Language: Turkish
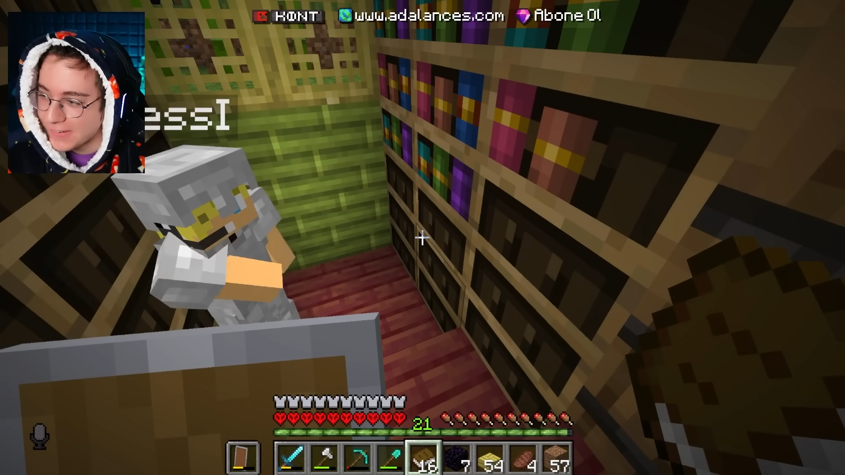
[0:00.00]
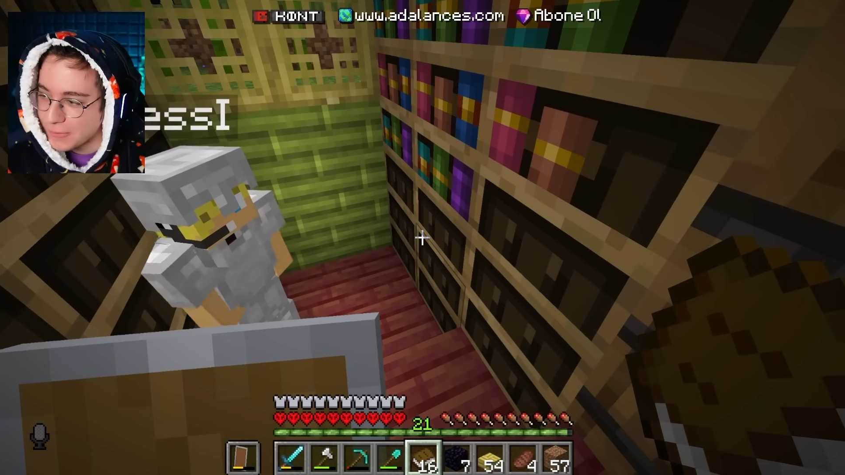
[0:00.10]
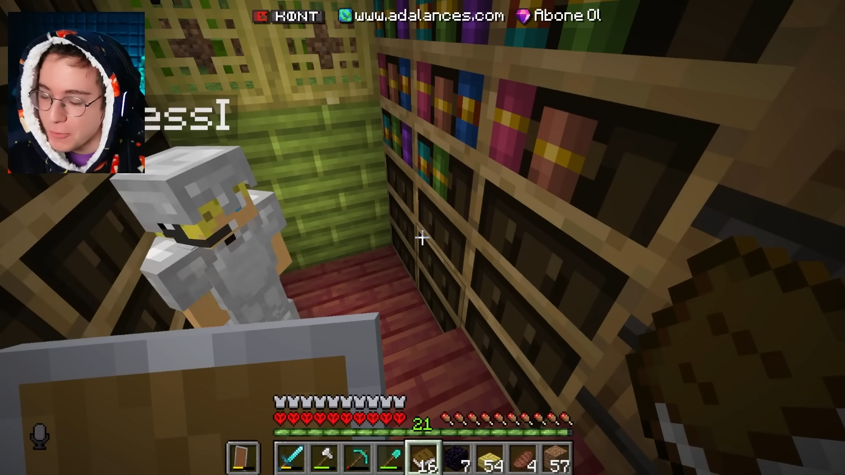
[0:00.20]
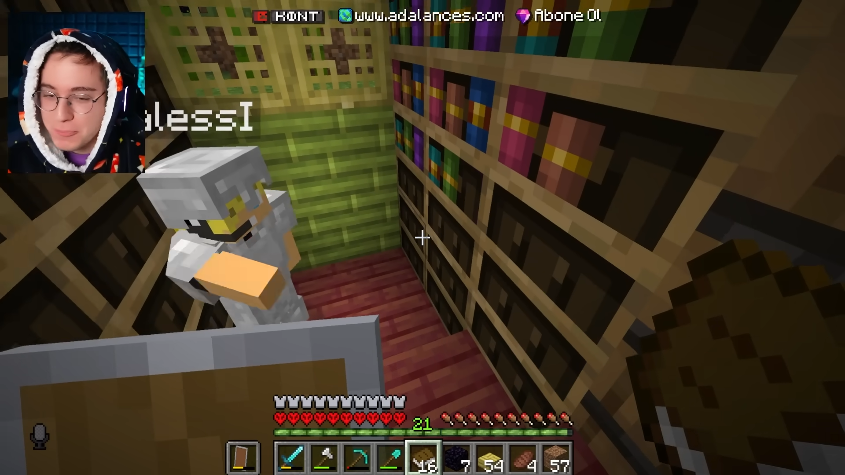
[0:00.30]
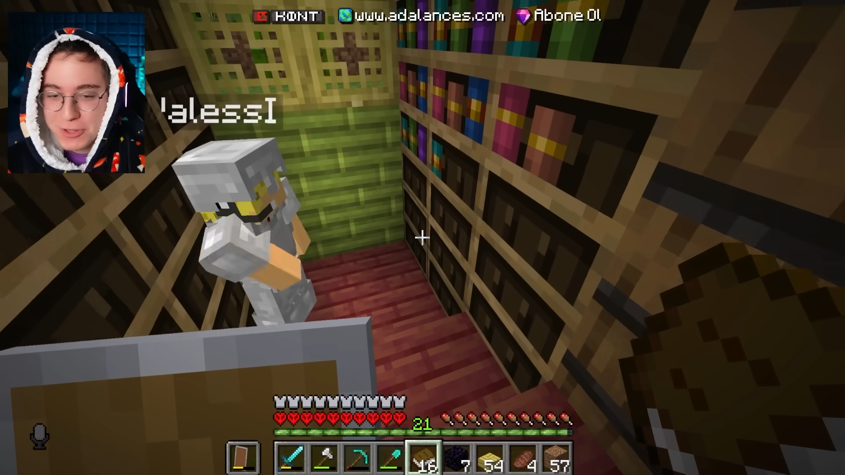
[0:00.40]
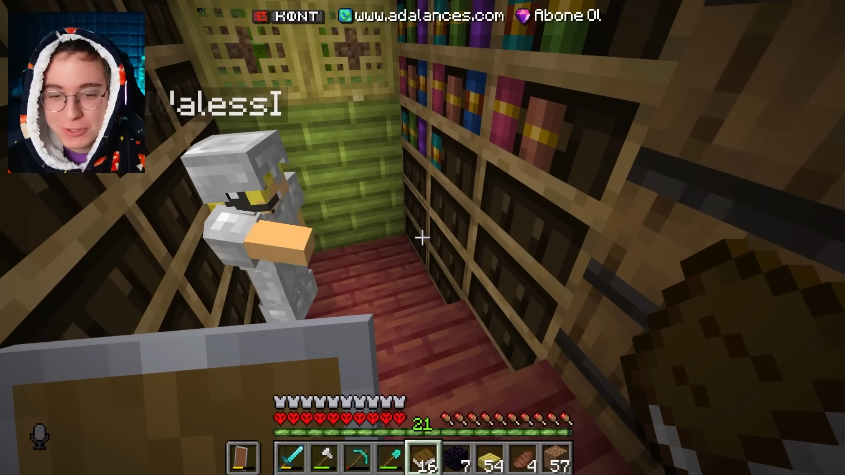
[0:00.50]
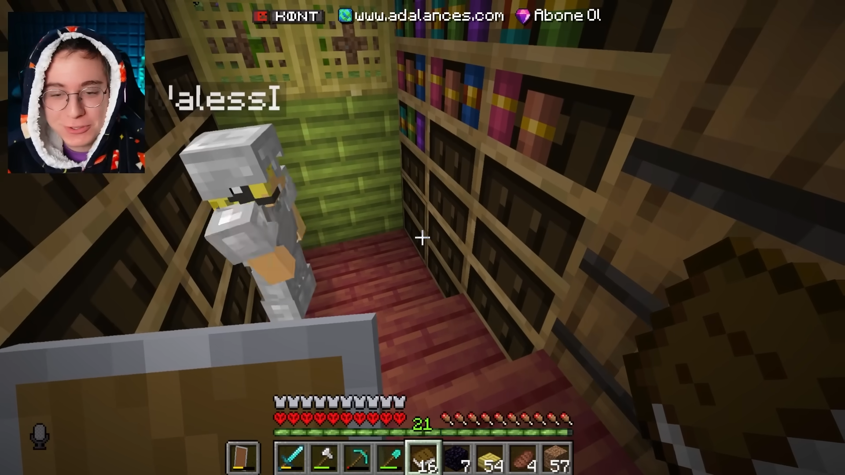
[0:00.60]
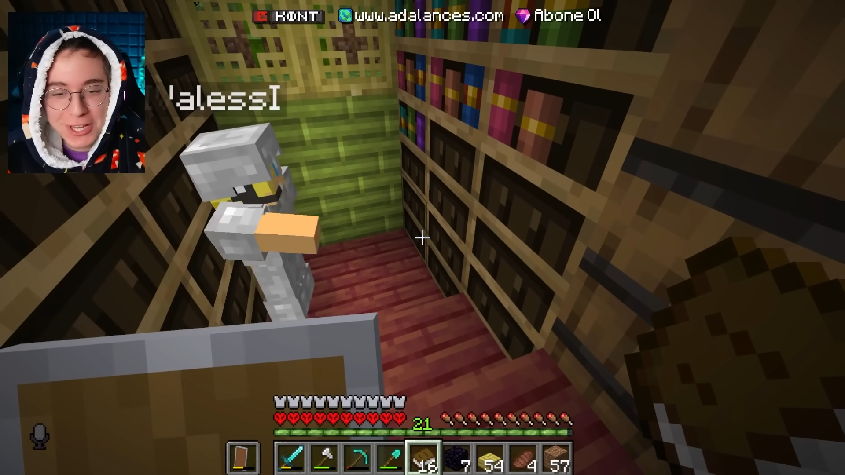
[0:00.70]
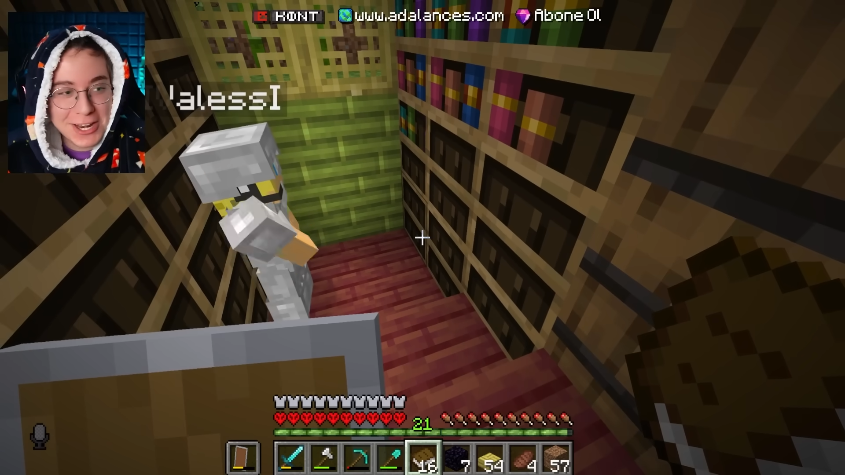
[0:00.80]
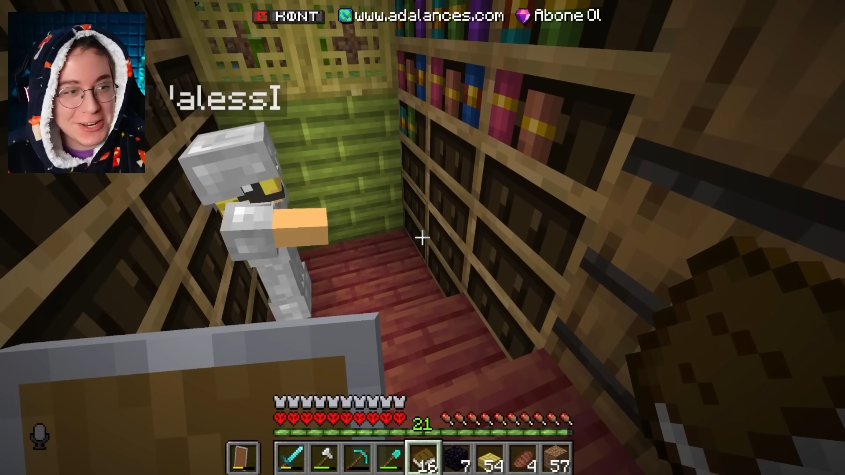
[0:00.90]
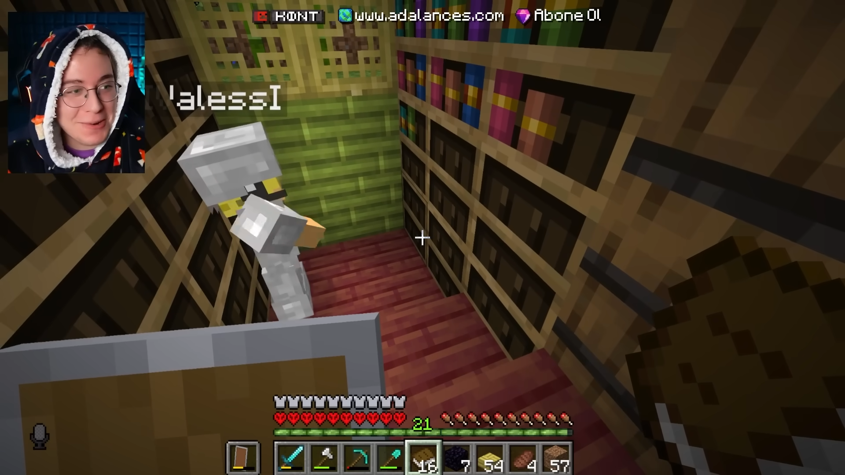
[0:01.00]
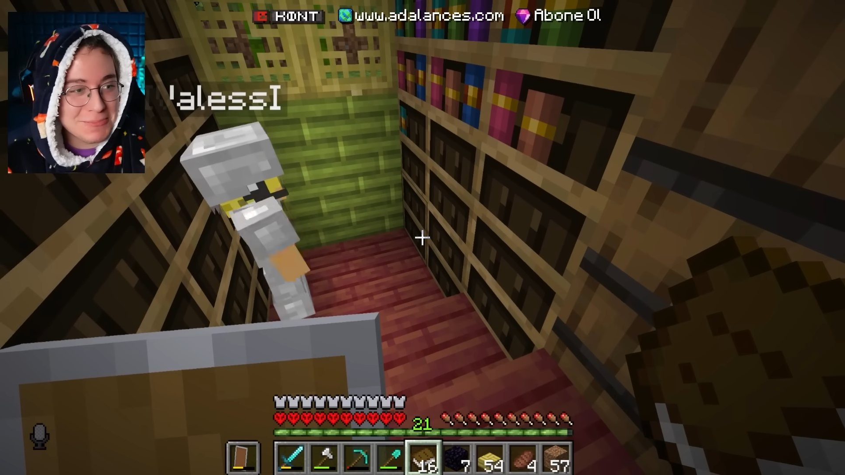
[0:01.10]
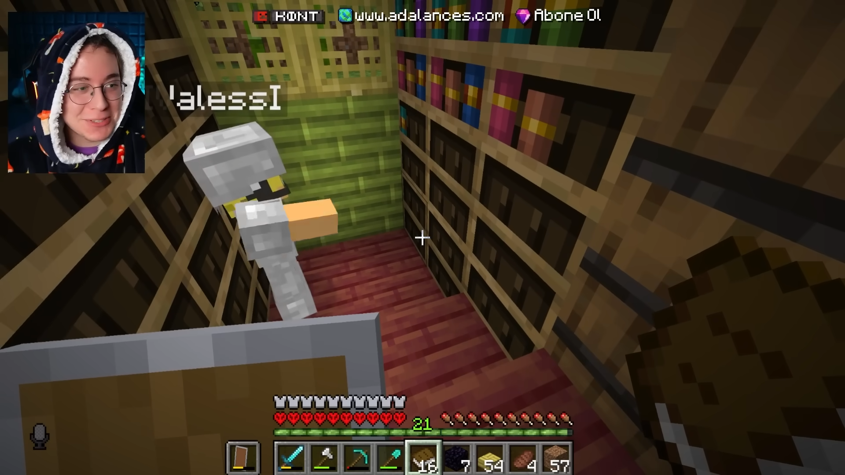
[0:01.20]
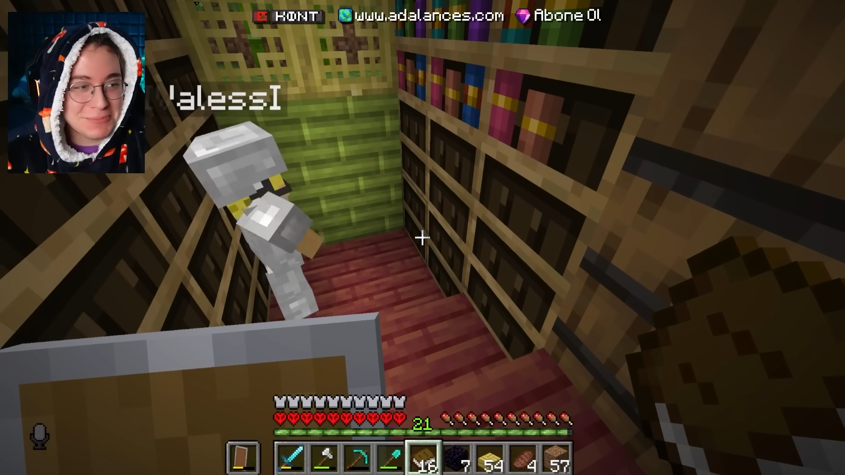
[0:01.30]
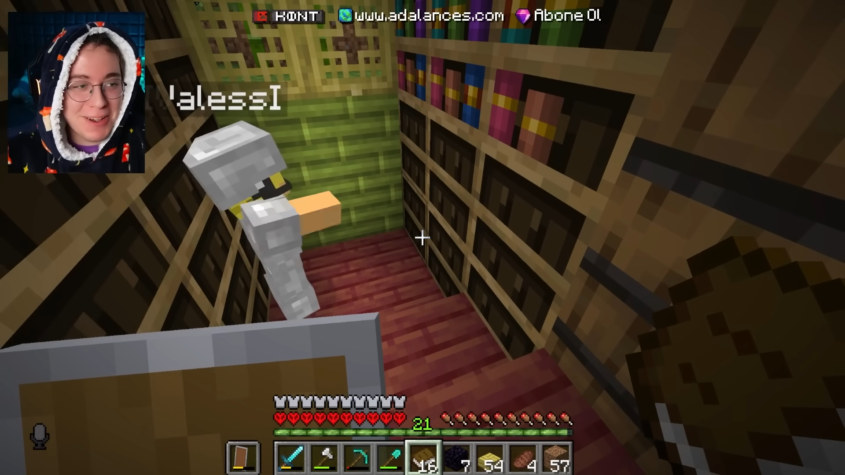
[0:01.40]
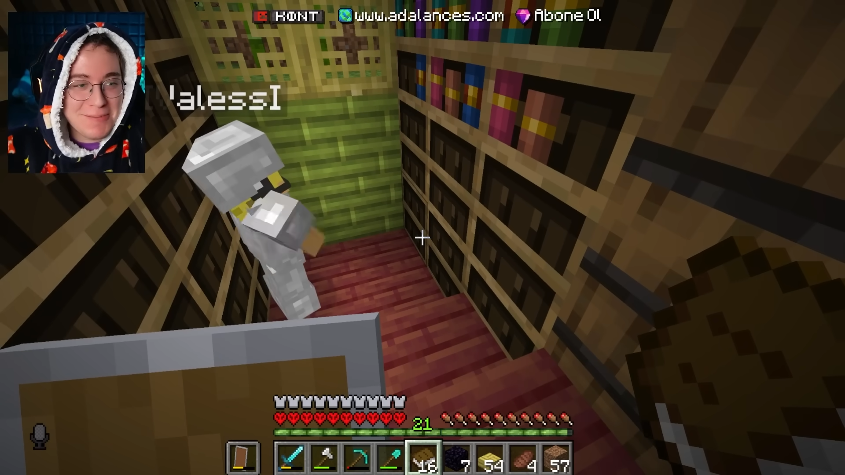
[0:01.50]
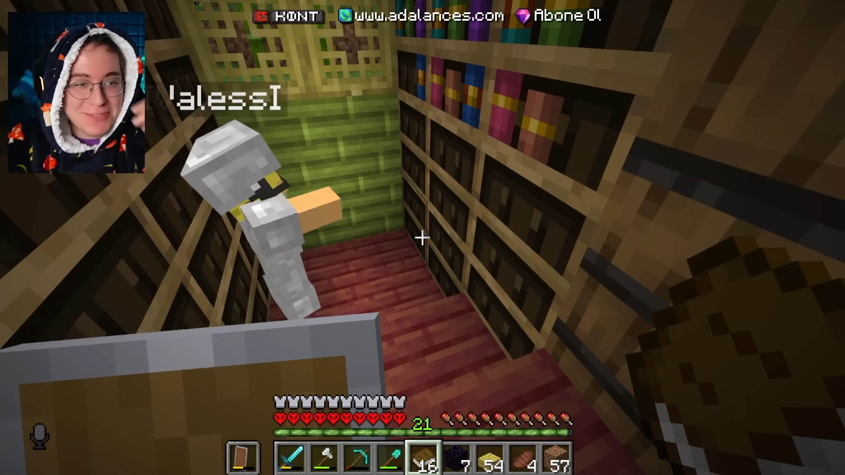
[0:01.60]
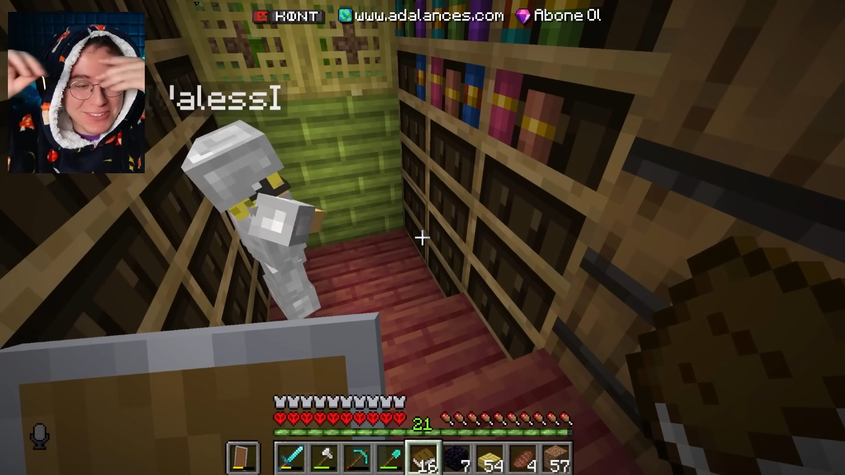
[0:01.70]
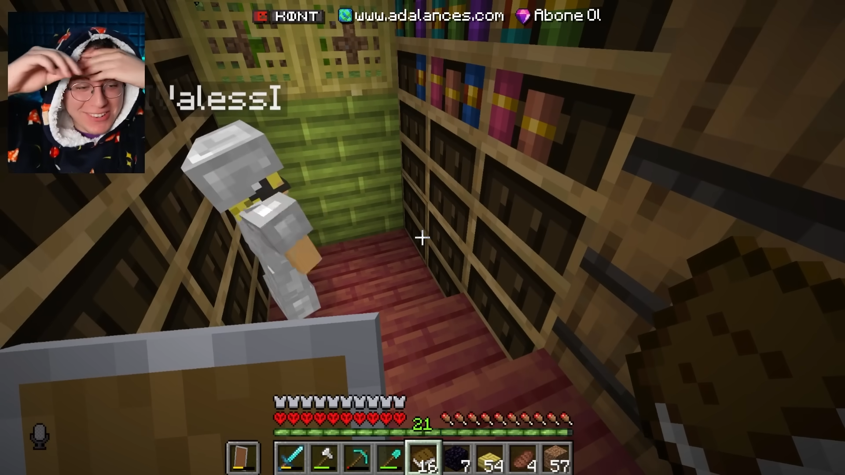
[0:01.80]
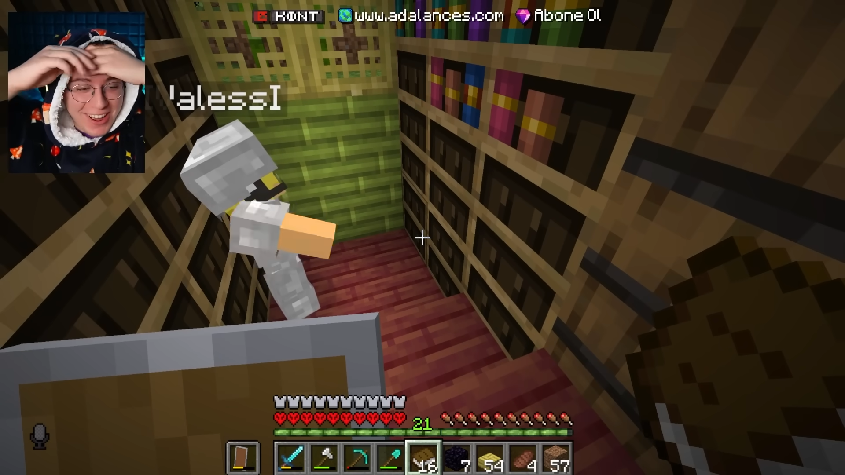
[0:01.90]
Oğlum ne güzel yapmışım ben
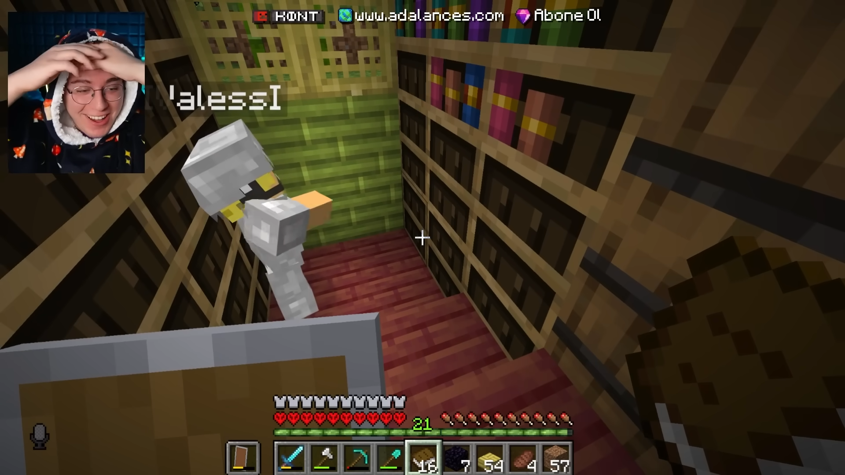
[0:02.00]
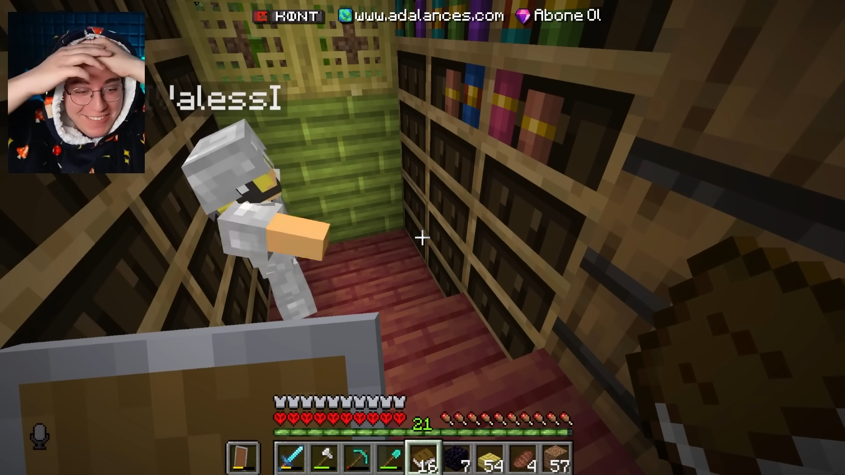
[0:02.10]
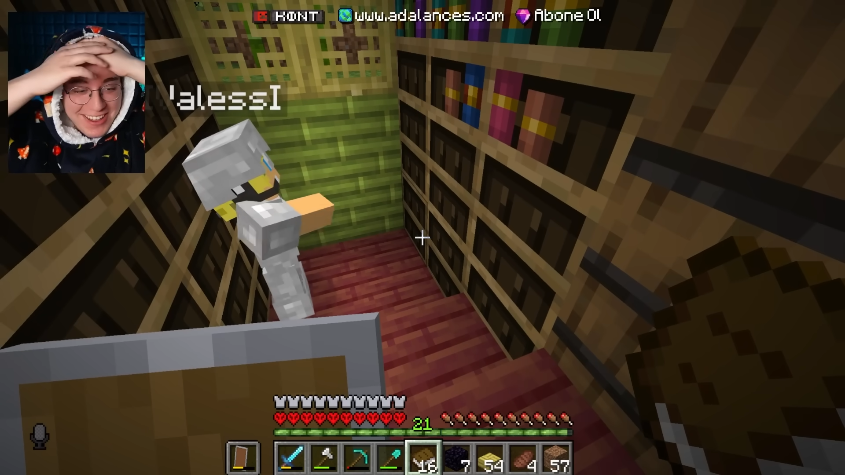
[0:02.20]
bunu ya.